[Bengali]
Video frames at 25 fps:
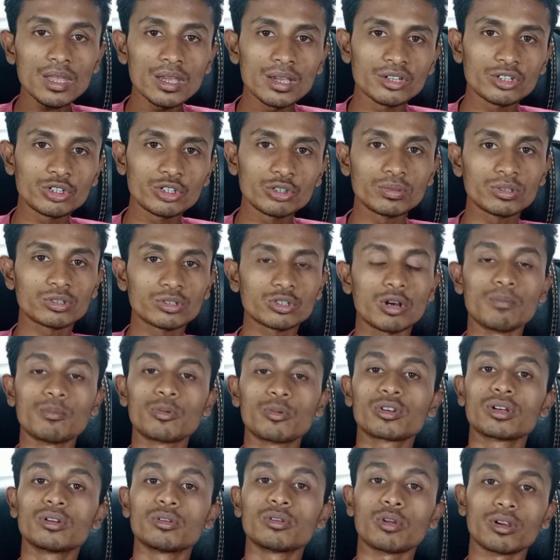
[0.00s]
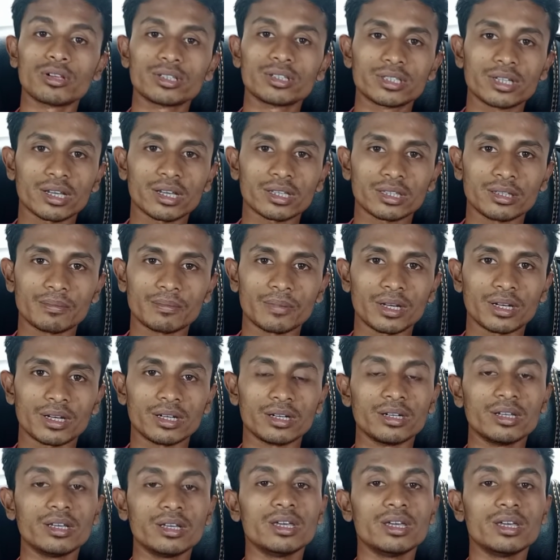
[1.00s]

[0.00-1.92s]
ইউটিউবের সম্পর্কে নলেজ রাখতে পারেন